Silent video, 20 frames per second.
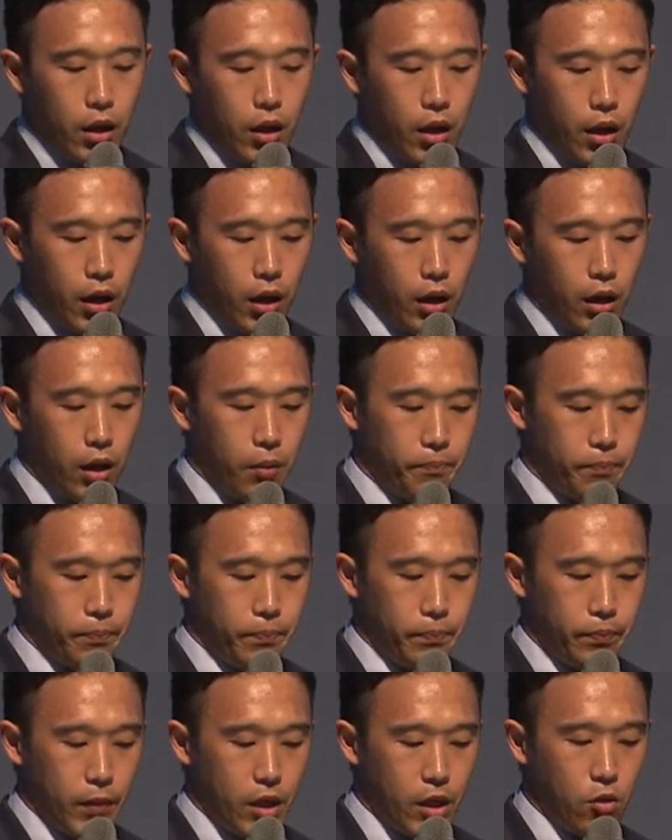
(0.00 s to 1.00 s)

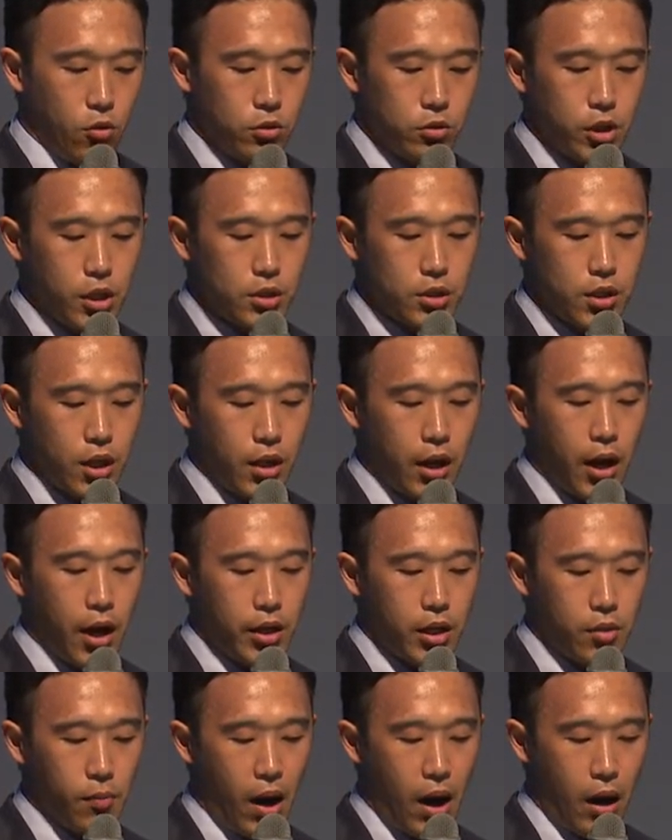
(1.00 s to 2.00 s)
えー、6年生が
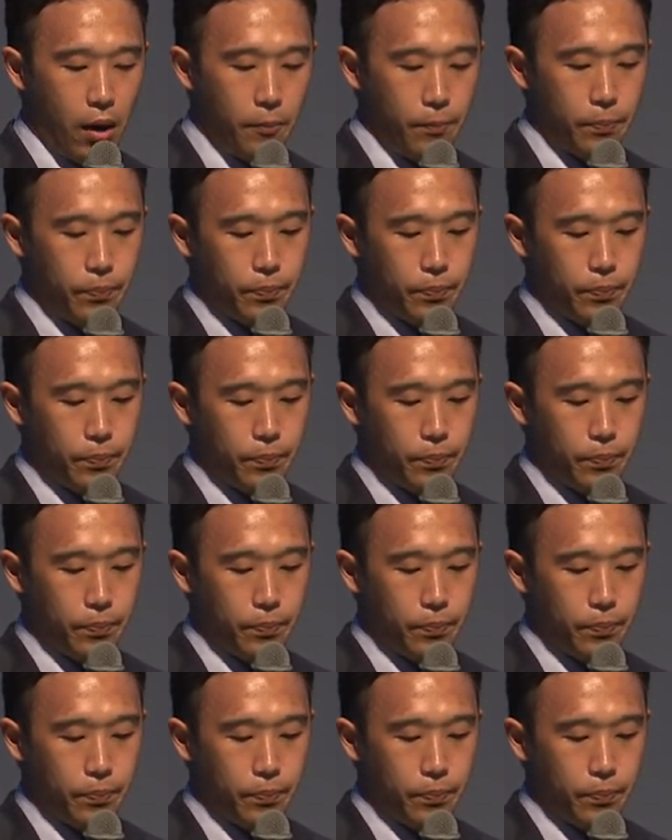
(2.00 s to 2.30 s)
今